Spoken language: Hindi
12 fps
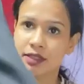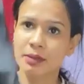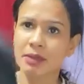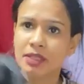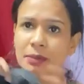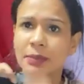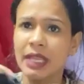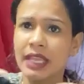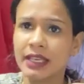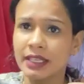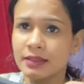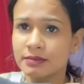ये मतलब
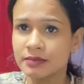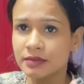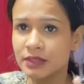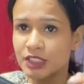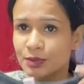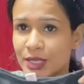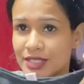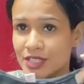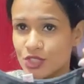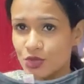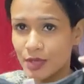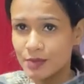प्लेन है इस पर
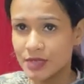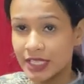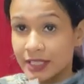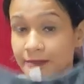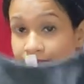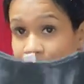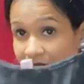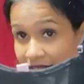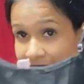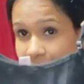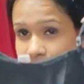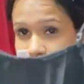ऐसे स्ट्रिप्स हैं
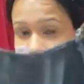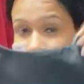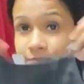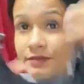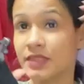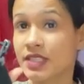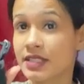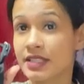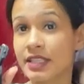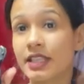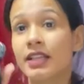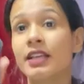ऐसे
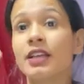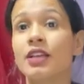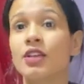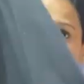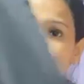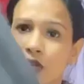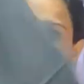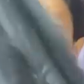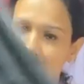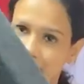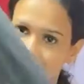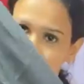सी पूरा
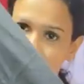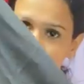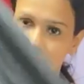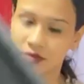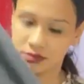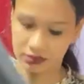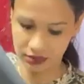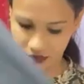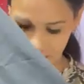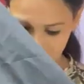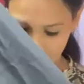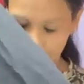ब्लैक है
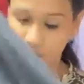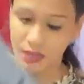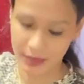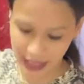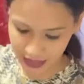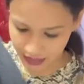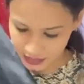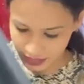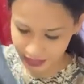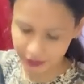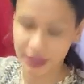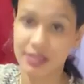पूरा ब्लैक है
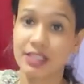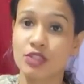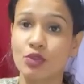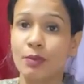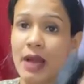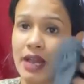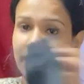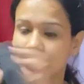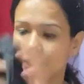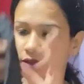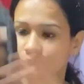इवन इसकी जो पैंट है